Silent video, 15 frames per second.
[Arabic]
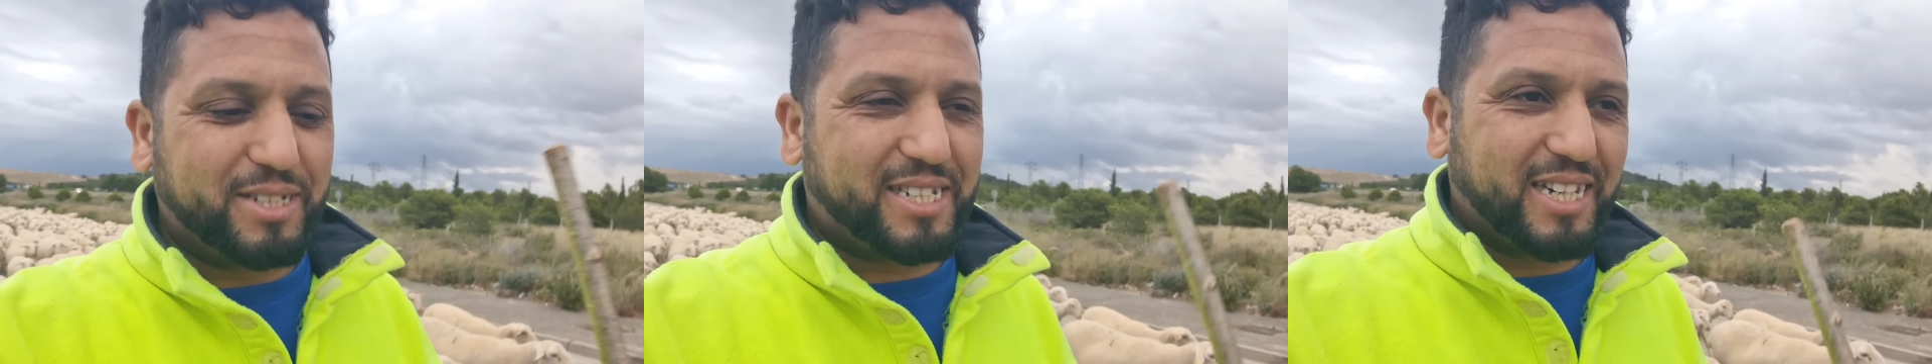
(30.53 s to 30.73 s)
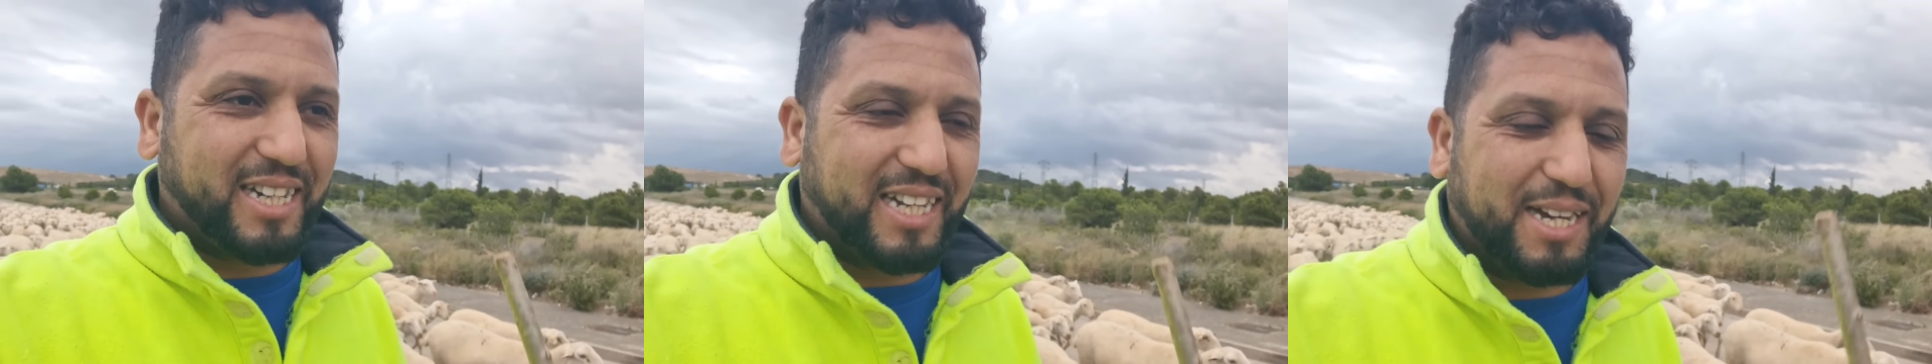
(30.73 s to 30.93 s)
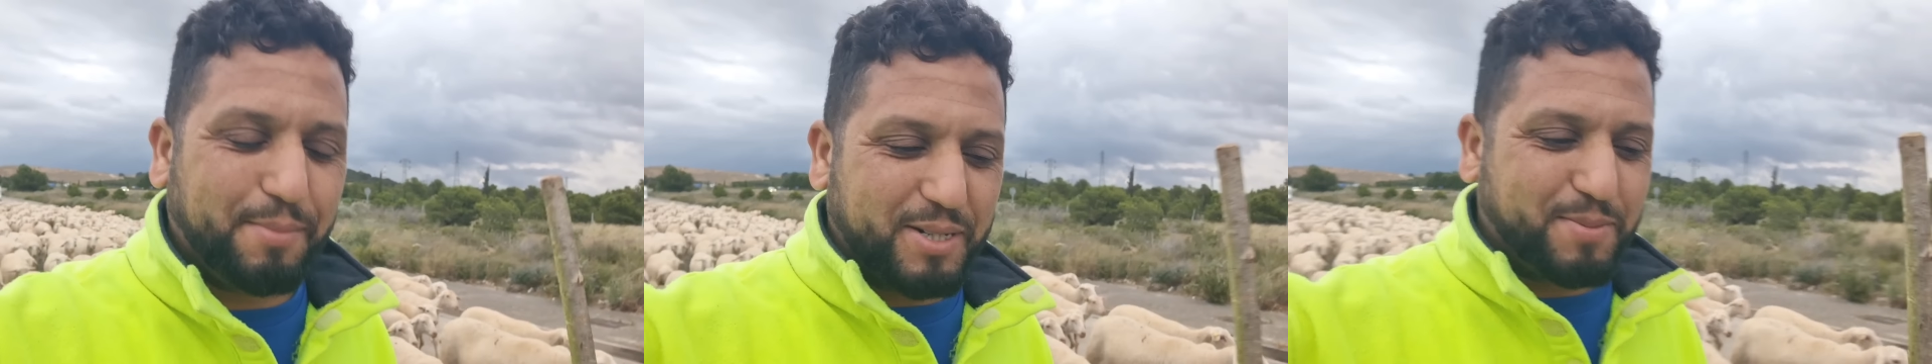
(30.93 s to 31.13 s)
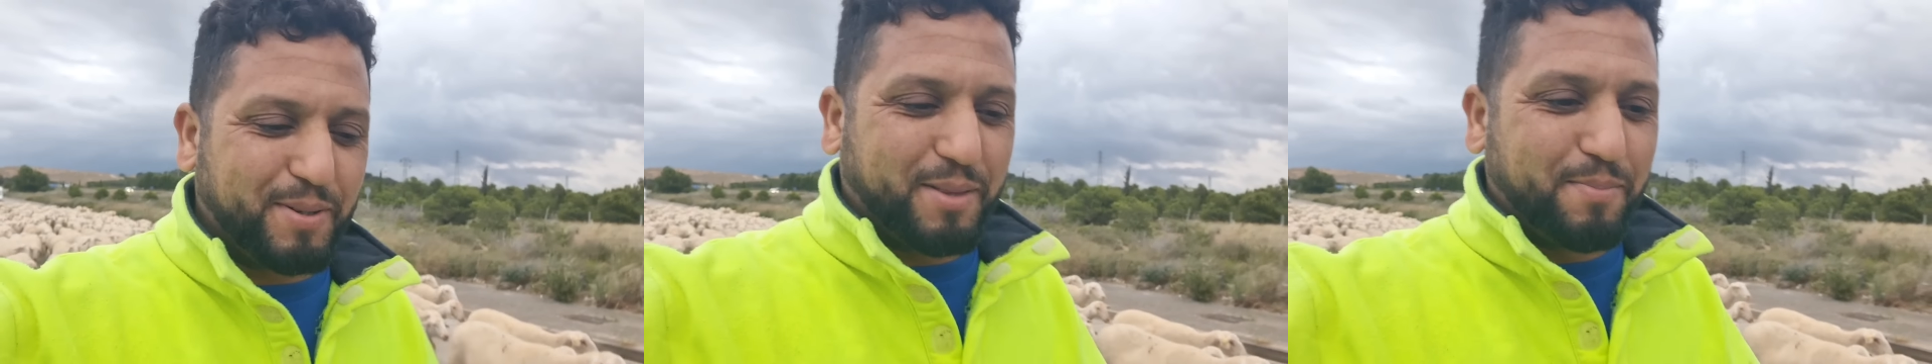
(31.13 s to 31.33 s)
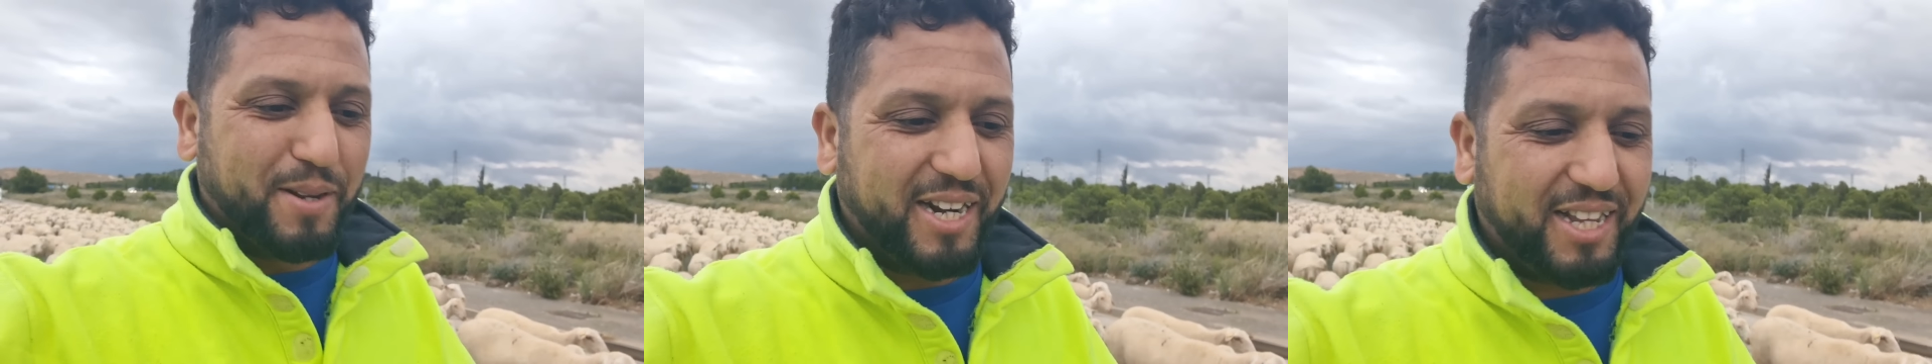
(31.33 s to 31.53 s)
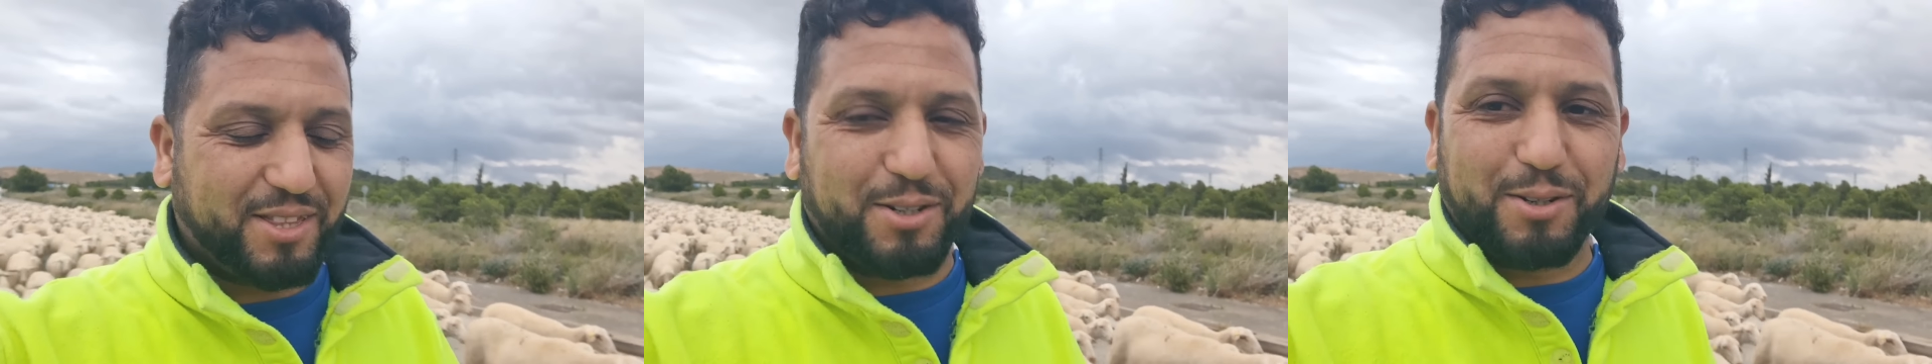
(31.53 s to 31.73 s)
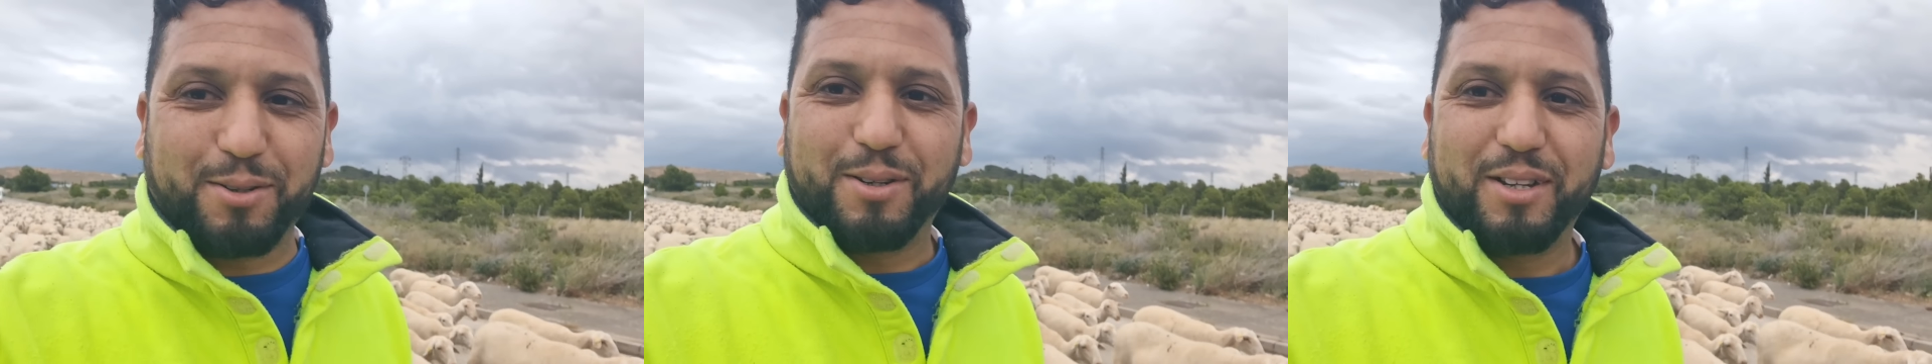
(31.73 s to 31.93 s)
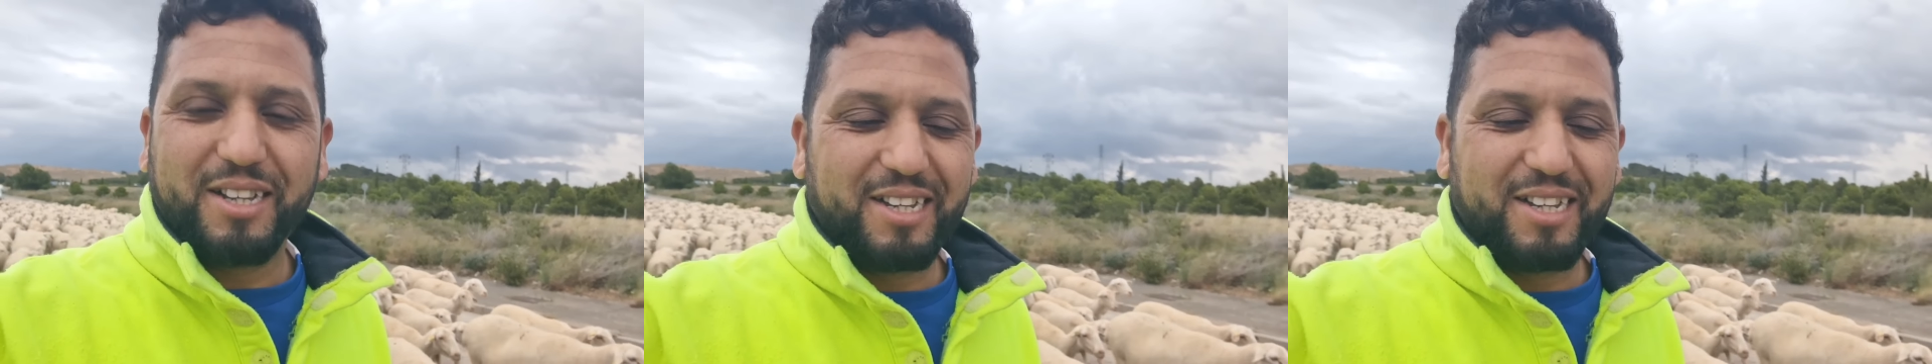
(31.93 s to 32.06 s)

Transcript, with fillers: ان شاء الله باش ما تمنيتوا